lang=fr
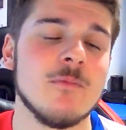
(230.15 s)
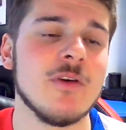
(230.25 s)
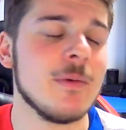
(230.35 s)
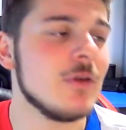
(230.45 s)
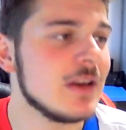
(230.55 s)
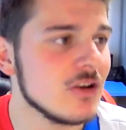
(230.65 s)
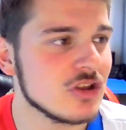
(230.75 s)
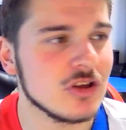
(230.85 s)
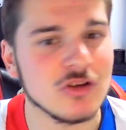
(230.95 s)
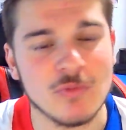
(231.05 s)
Moi, vraiment, les gars,
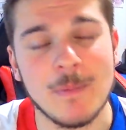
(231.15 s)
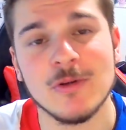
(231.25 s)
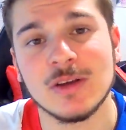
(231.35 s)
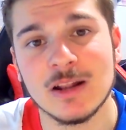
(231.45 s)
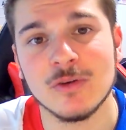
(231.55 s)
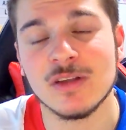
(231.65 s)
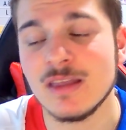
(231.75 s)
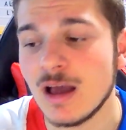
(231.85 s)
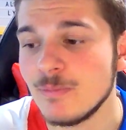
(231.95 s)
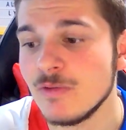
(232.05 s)
je me rappelle de quelques
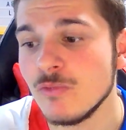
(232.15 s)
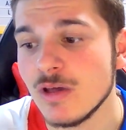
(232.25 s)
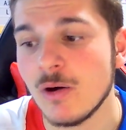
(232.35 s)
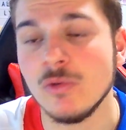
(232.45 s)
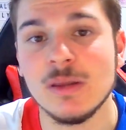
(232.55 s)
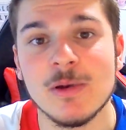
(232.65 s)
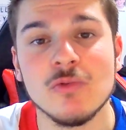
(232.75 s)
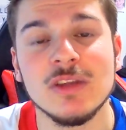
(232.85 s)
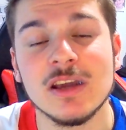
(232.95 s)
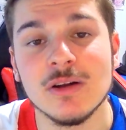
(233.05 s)
années, rappelez-vous, on avait vraiment des
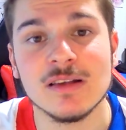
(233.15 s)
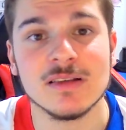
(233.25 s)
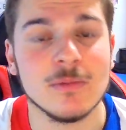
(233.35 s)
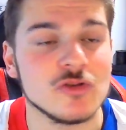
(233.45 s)
maillots dégueulasses.